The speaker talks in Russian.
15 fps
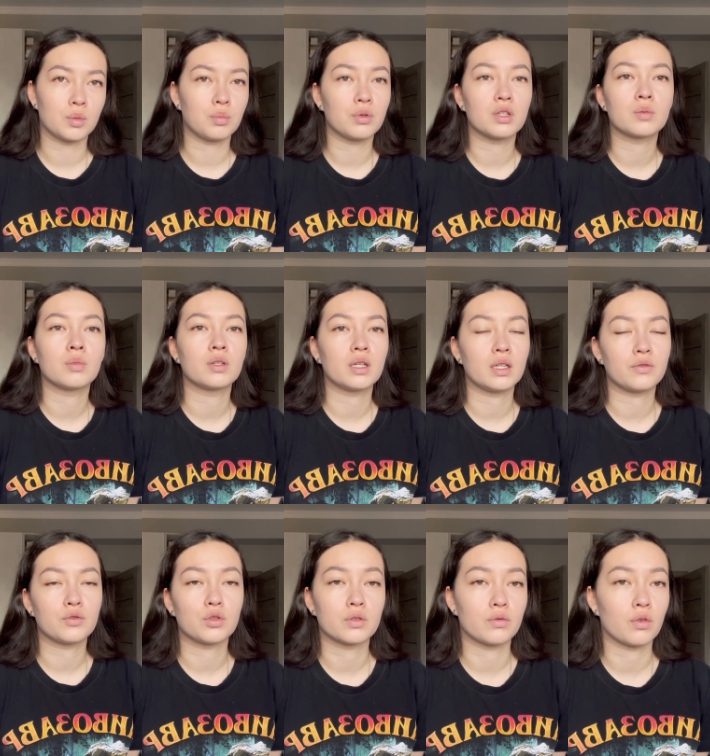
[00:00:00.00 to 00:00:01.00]
пересмотреть
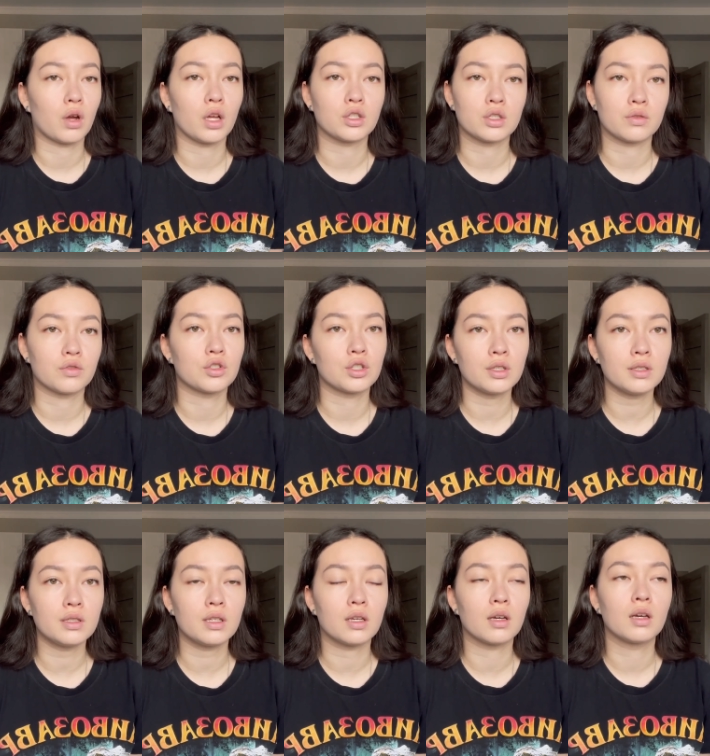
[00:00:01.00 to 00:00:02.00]
все свое качество
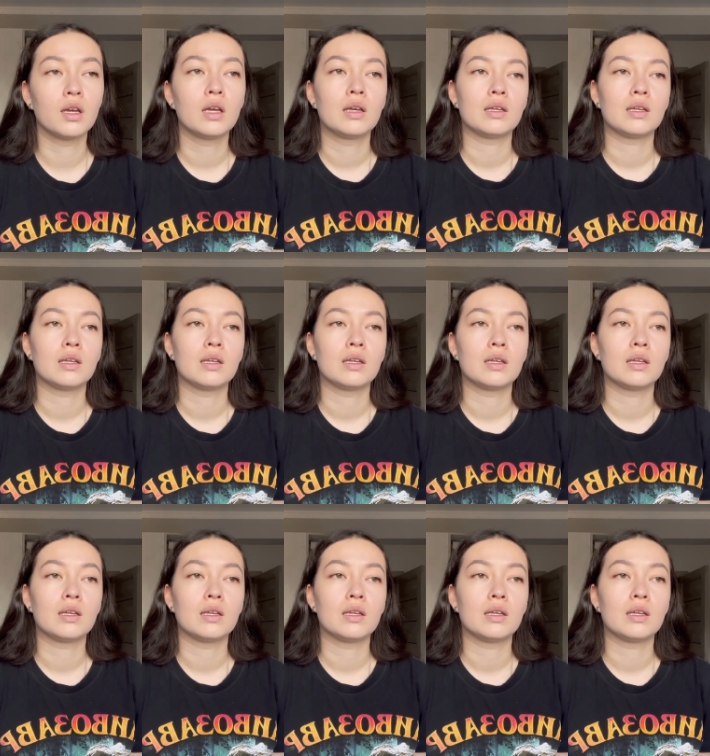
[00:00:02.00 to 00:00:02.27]
жизни